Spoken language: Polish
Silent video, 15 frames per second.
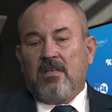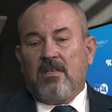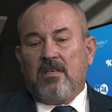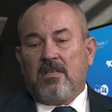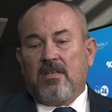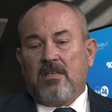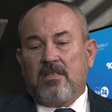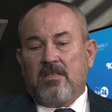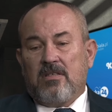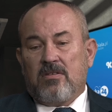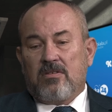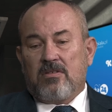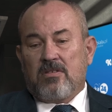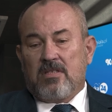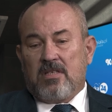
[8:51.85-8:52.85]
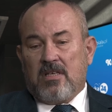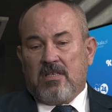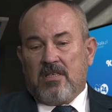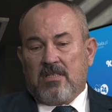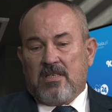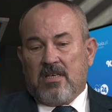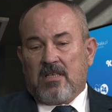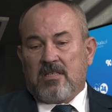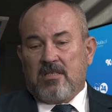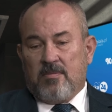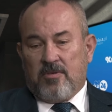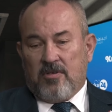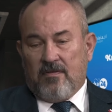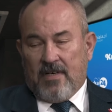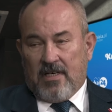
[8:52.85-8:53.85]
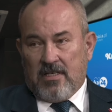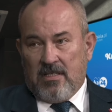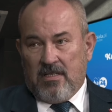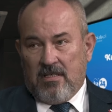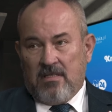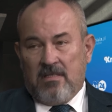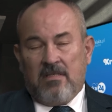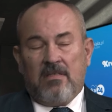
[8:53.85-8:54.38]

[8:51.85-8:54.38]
i kiedy to zostanie zaakceptowane,